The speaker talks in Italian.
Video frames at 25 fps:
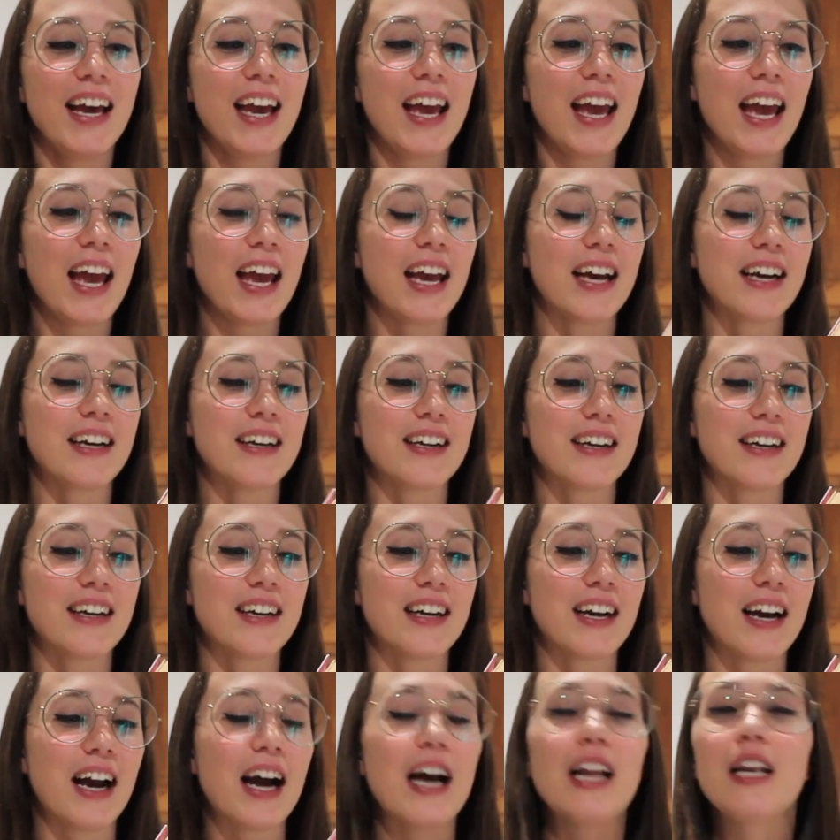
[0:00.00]
e eh,
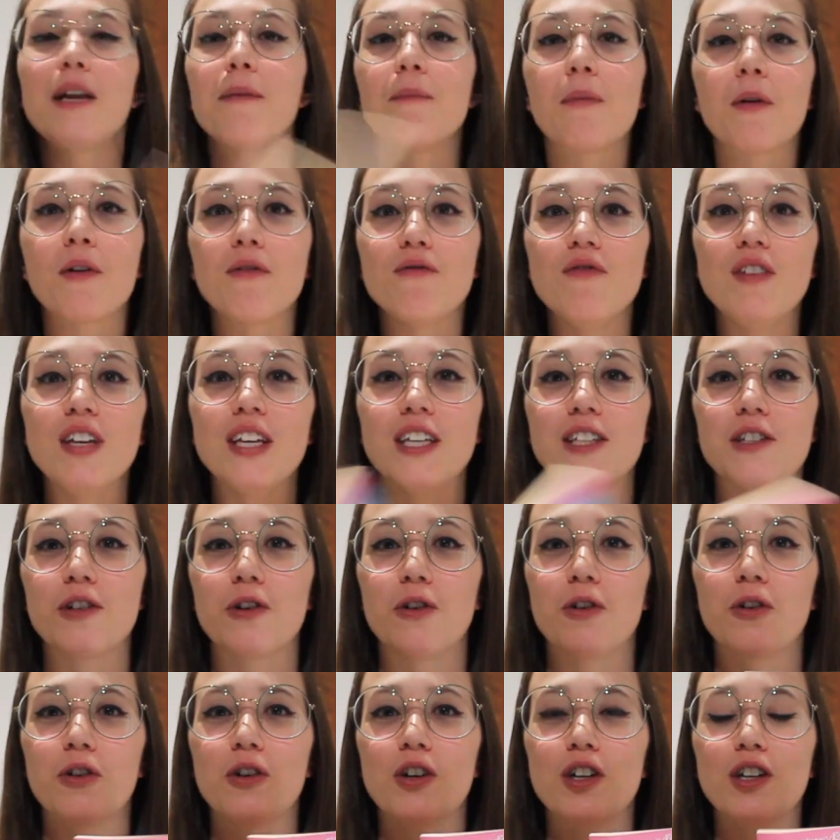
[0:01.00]

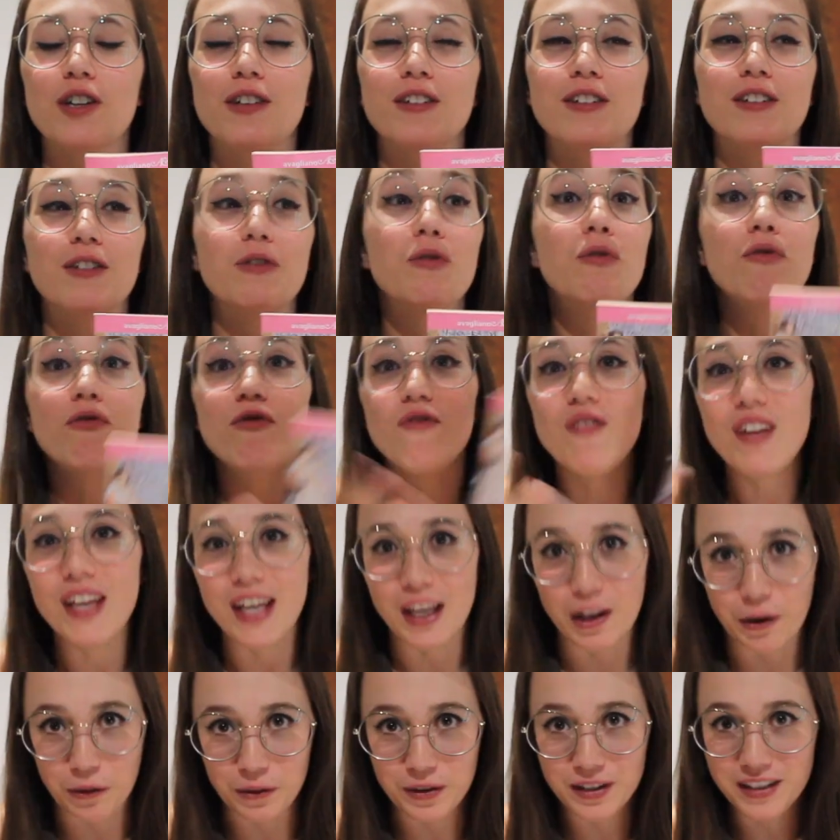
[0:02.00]
all'improvviso eh, un
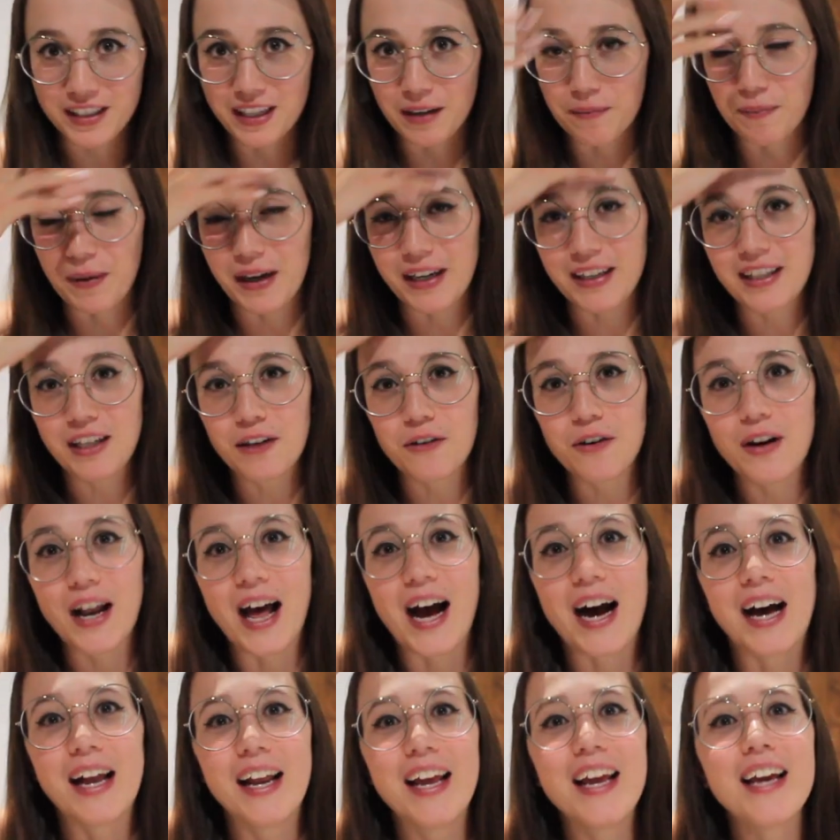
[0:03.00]
virus
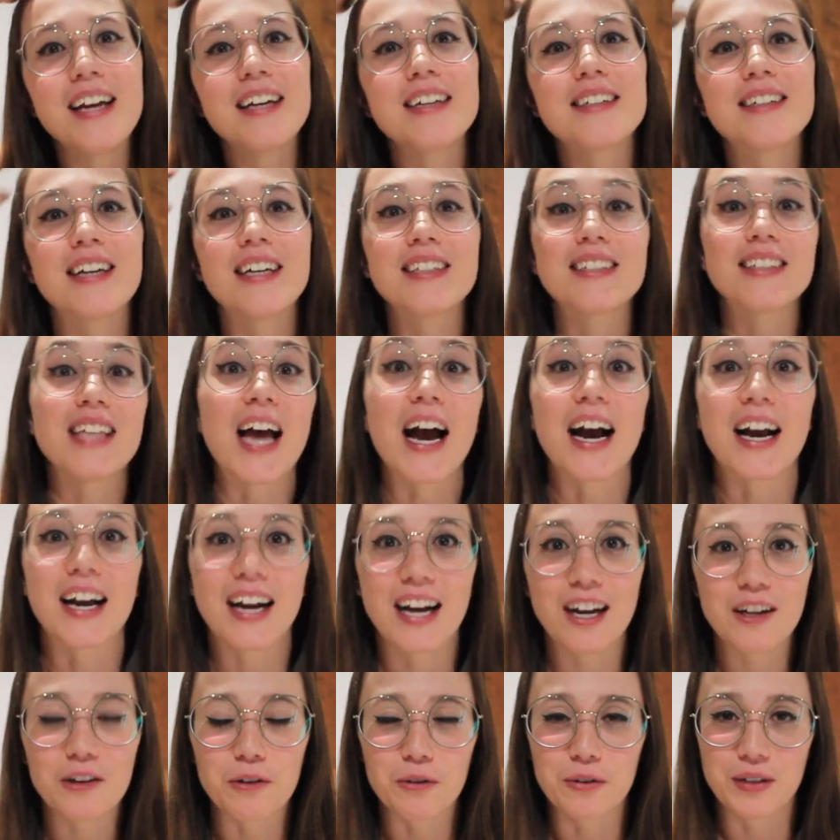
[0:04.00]
particolare
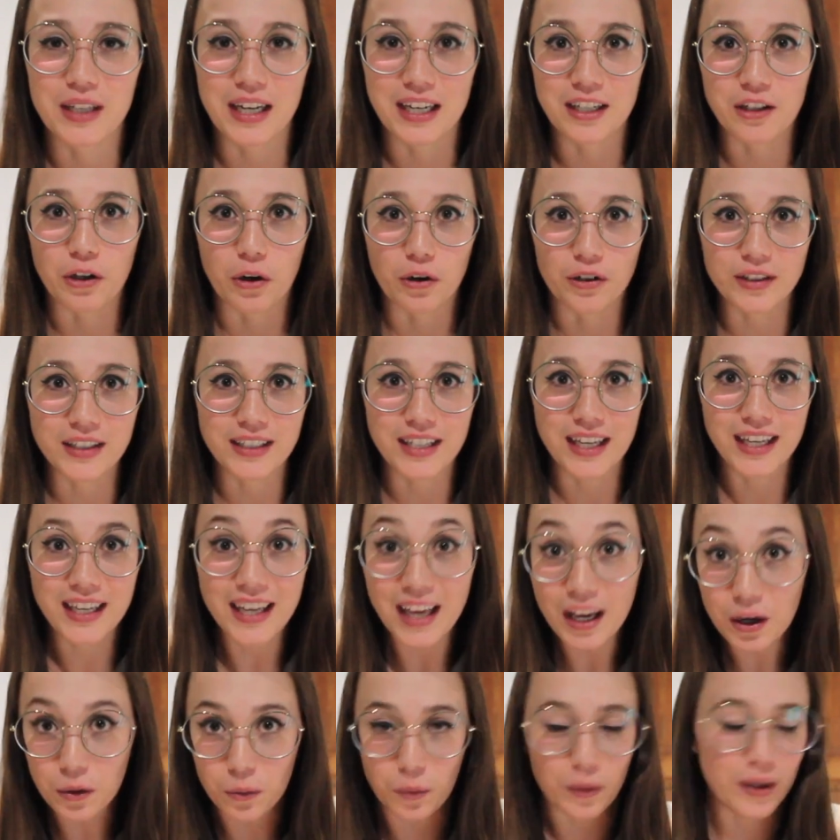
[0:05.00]
attacca tutte le donne
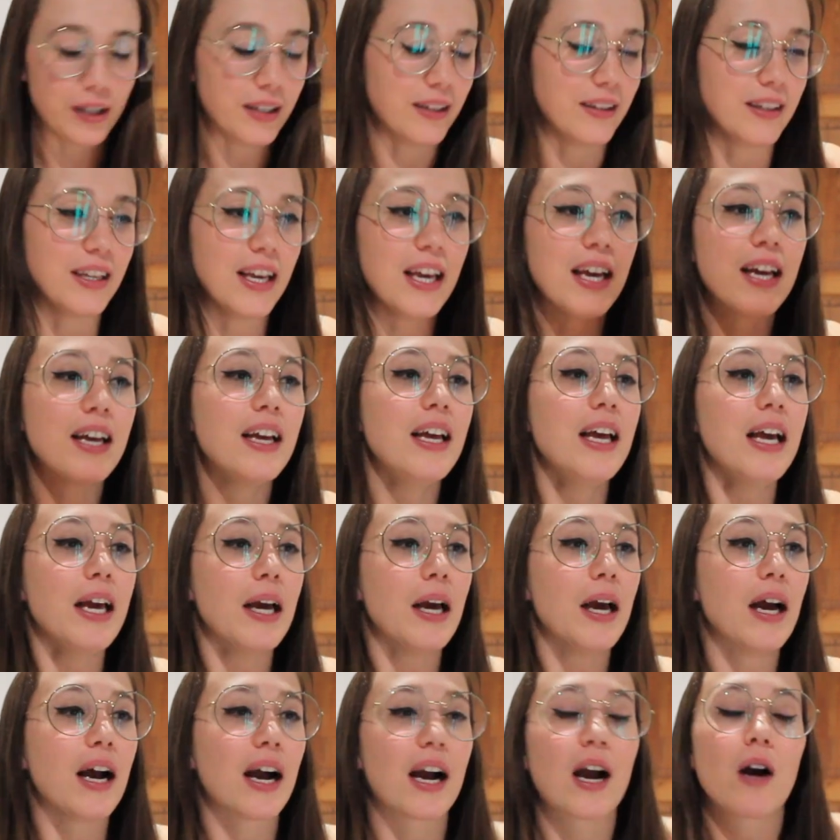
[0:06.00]
che quindi
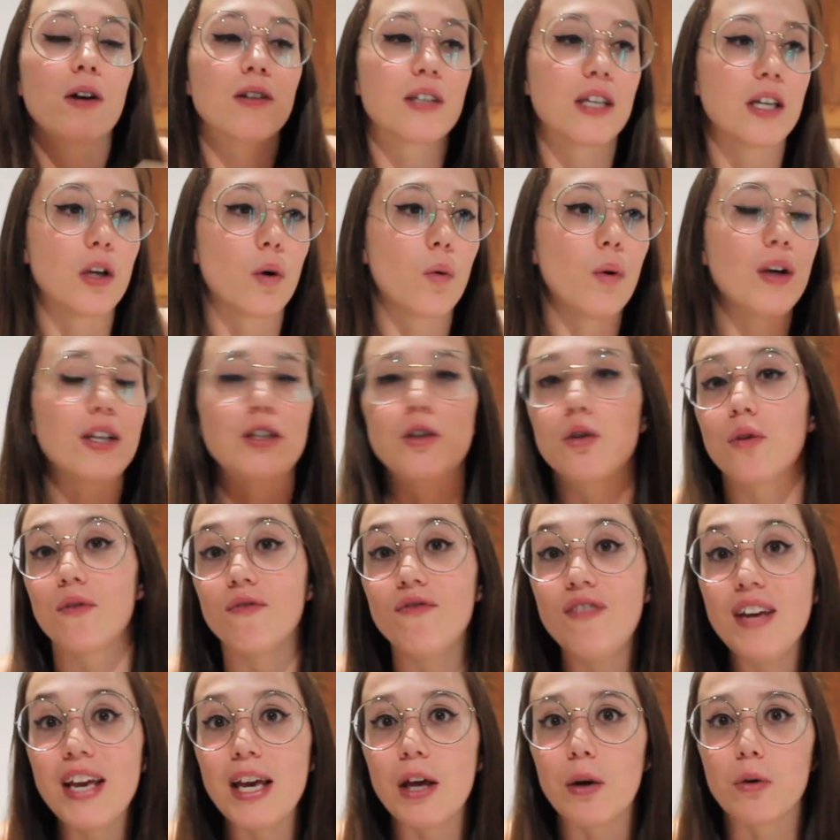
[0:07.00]
eh, a causa di
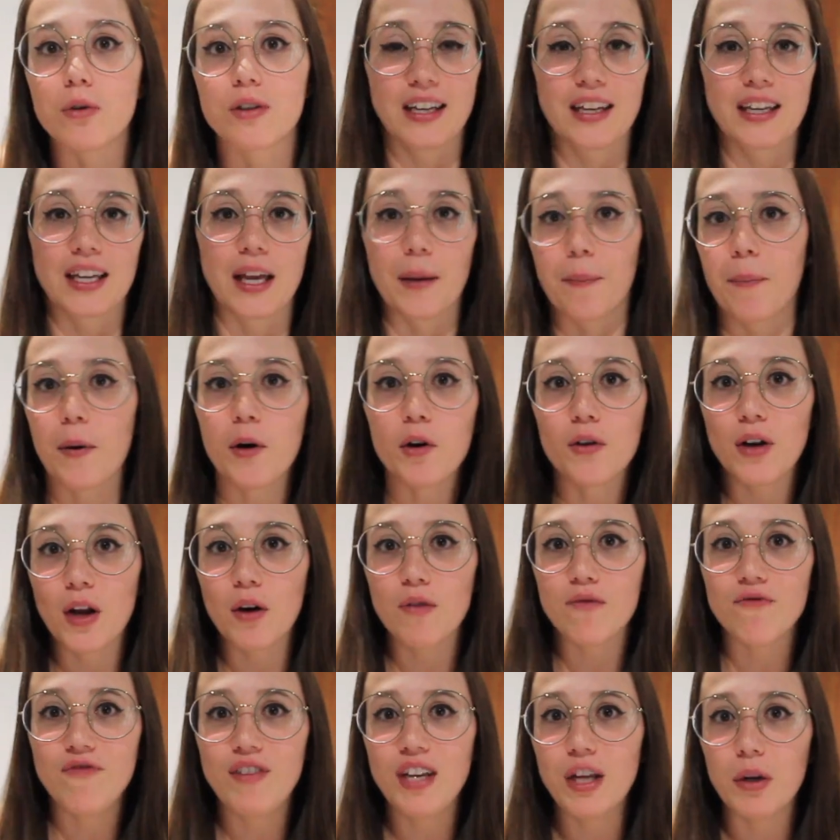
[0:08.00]
questo virus che poi non è
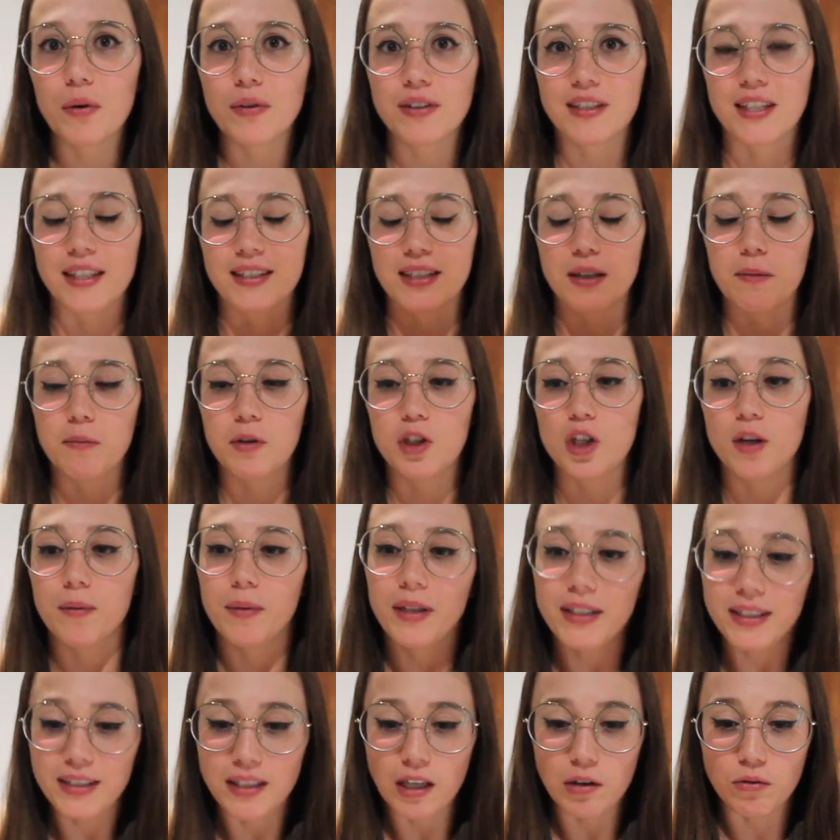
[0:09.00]
un virus, è
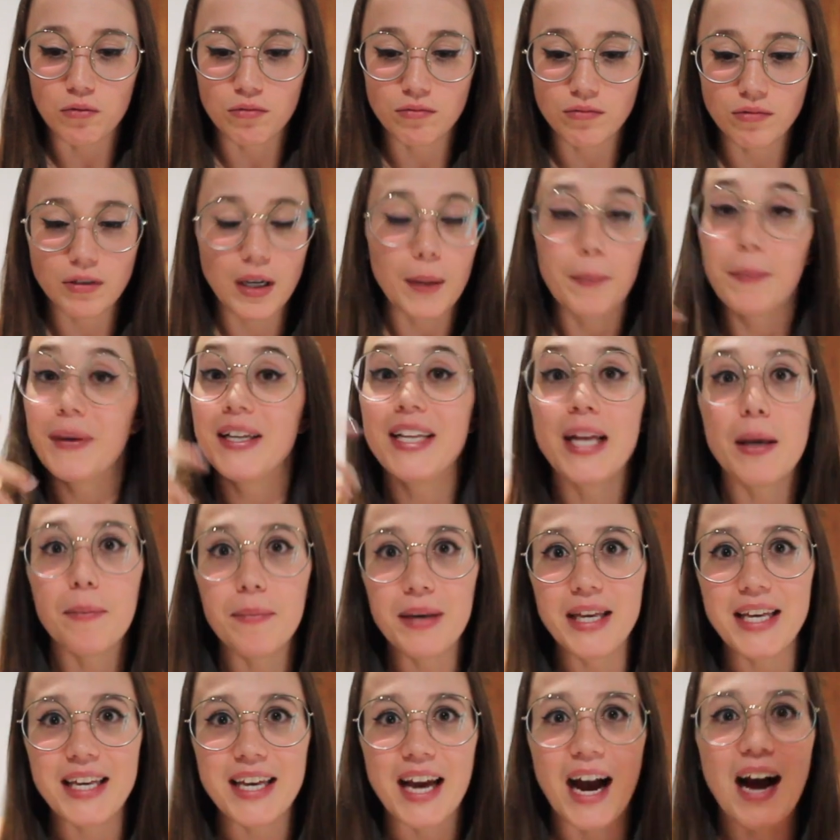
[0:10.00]
semplicemente
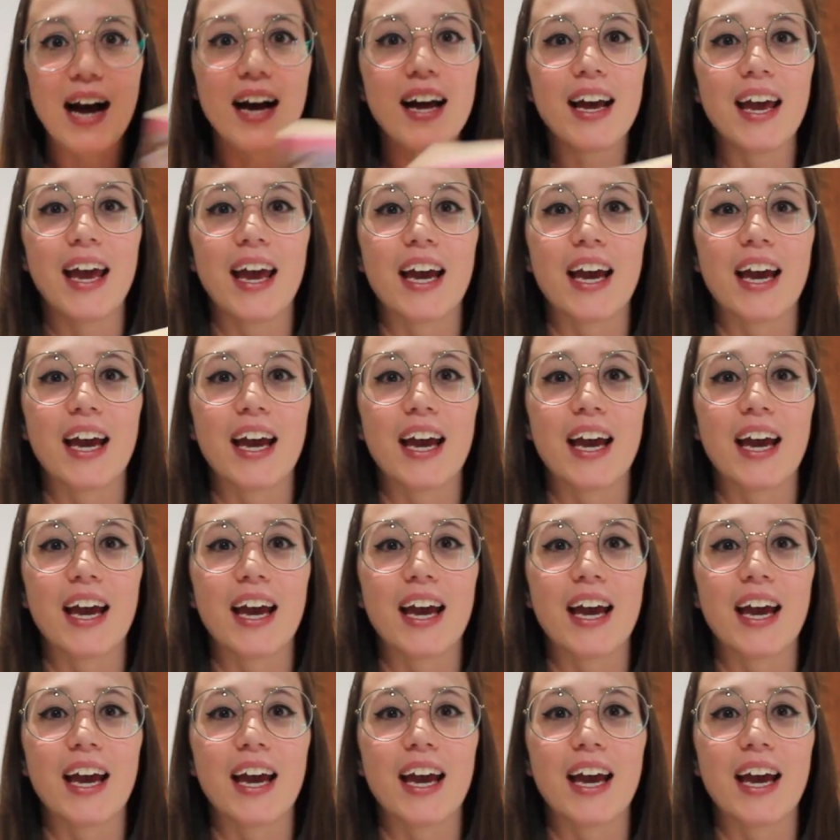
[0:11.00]
un'epidemia,